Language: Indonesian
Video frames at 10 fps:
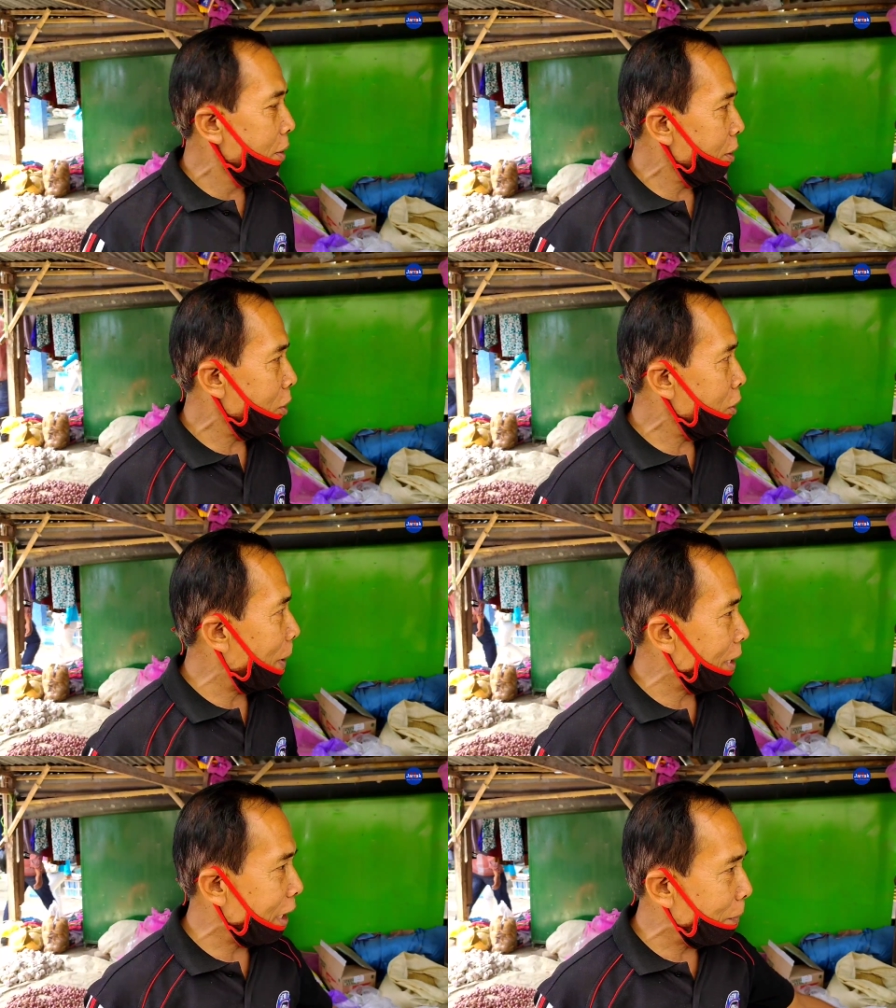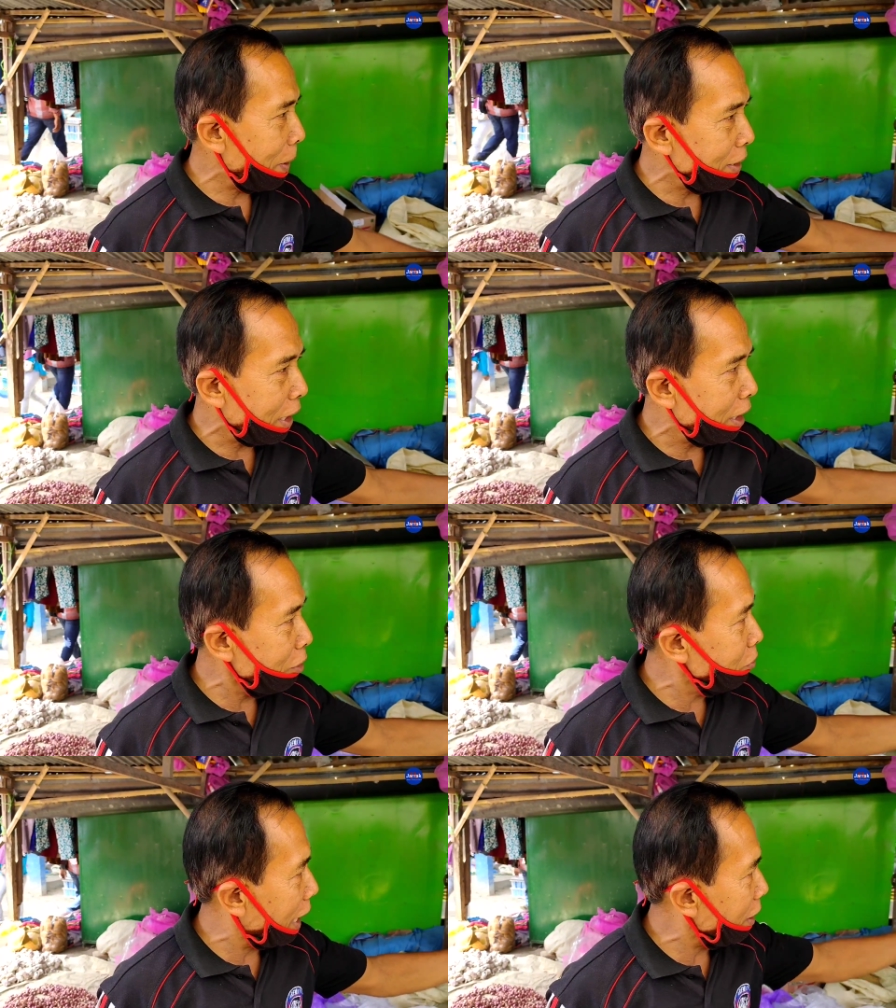Terus pasar-pasar
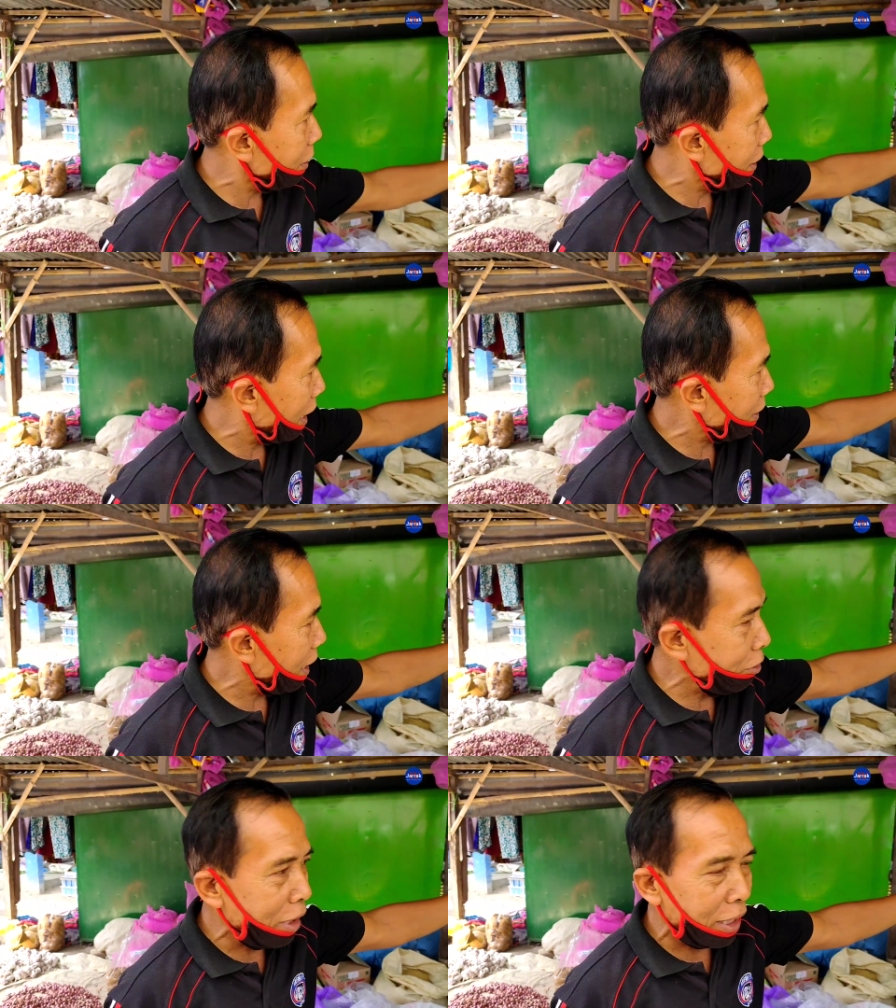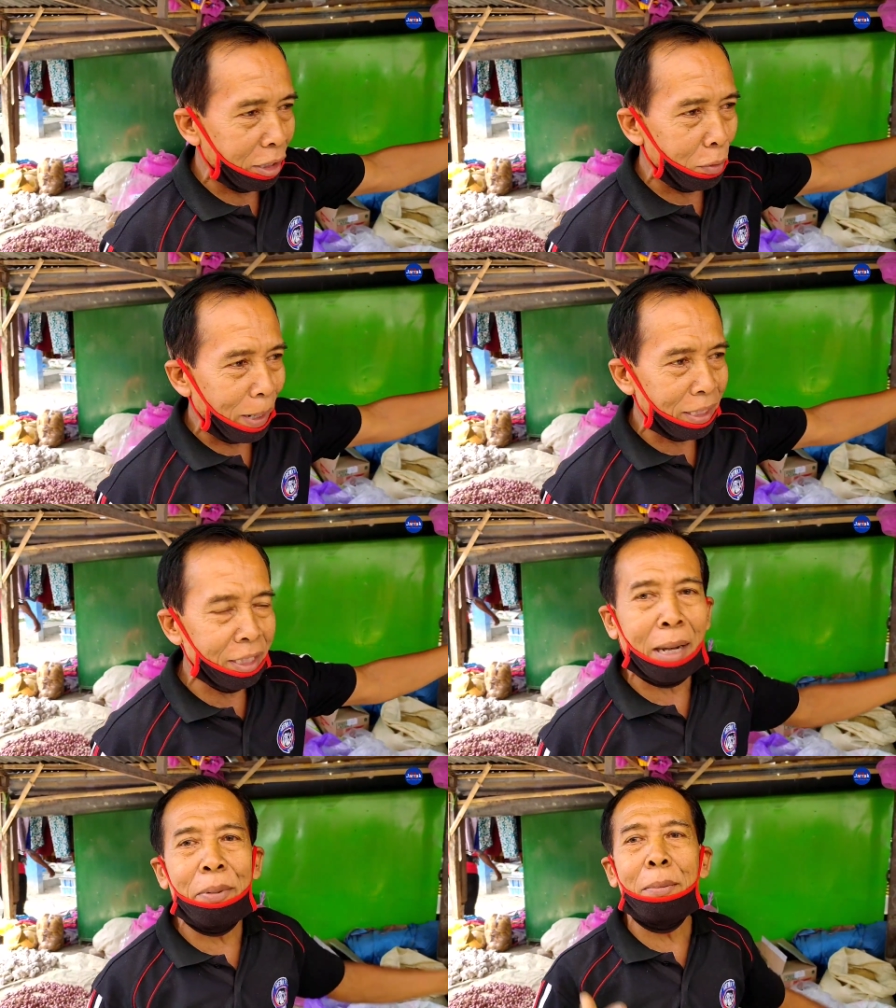ini sudah yang sana sudah
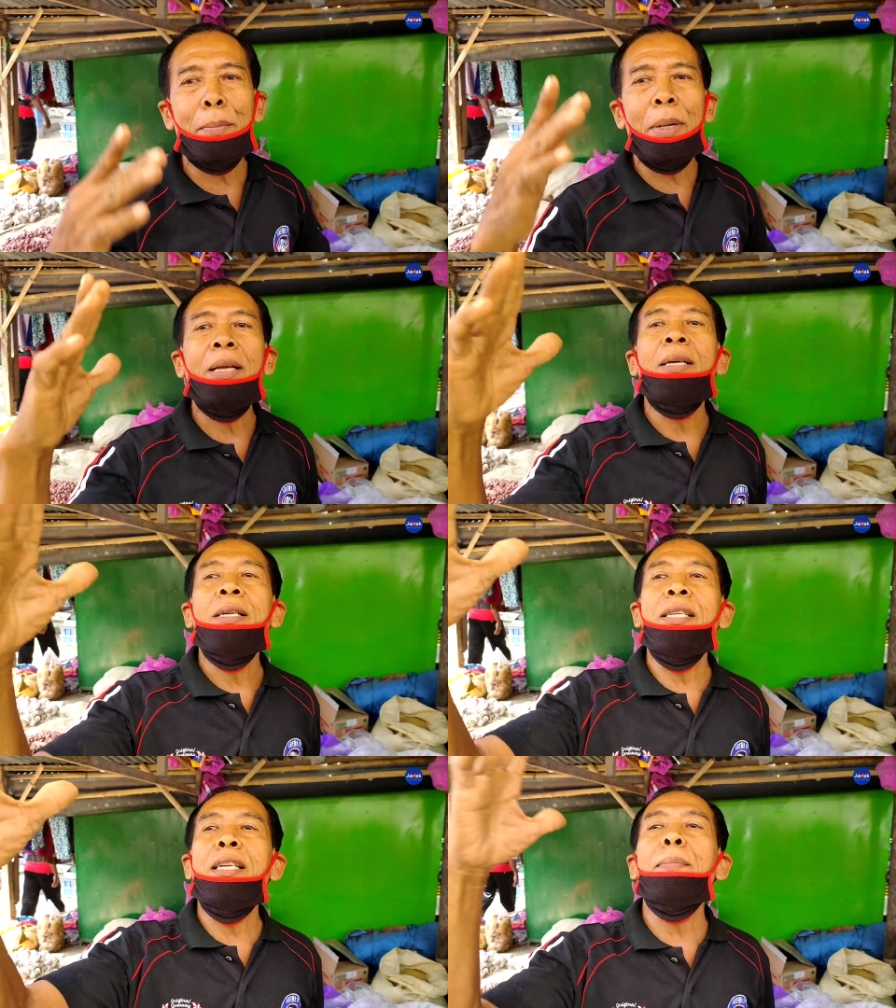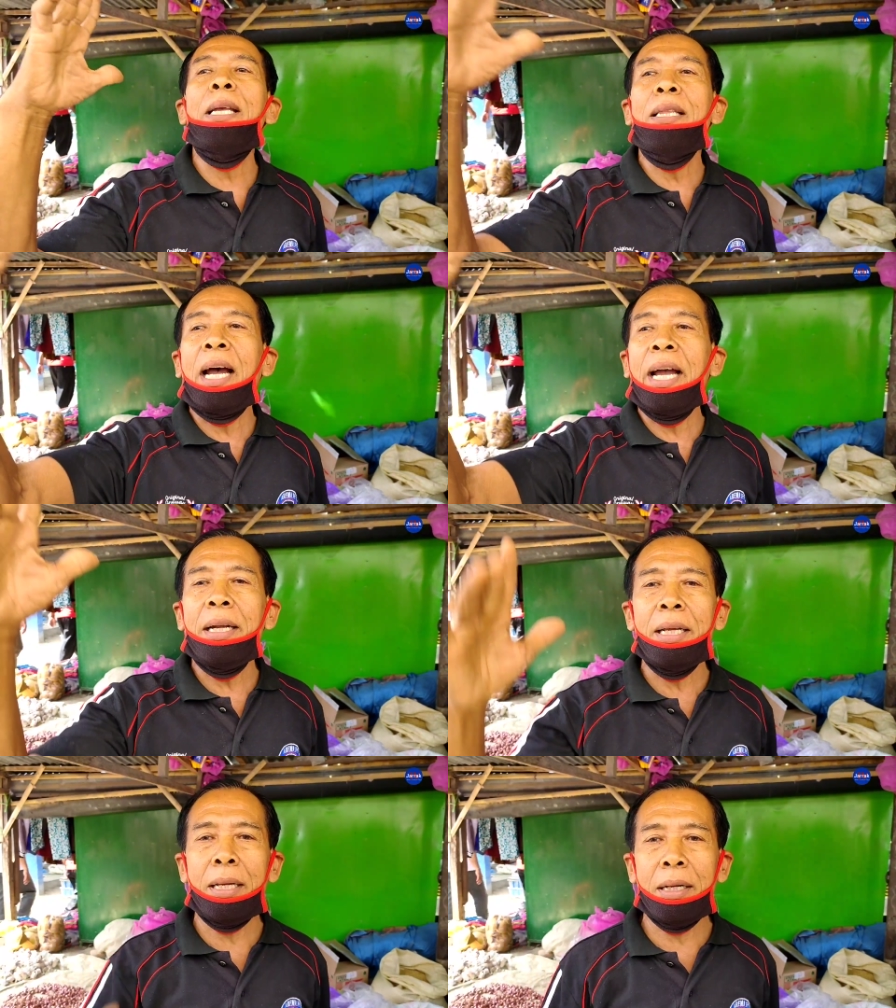renovasi tapi sini
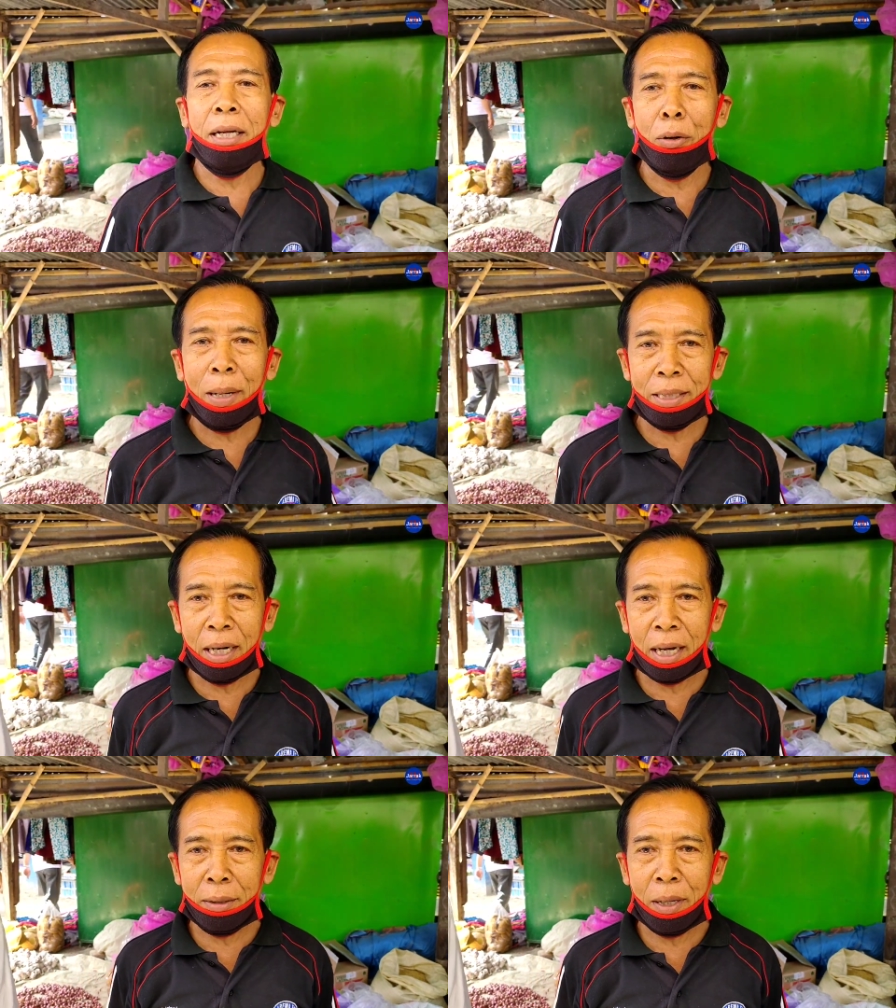minta direnovasi lagi.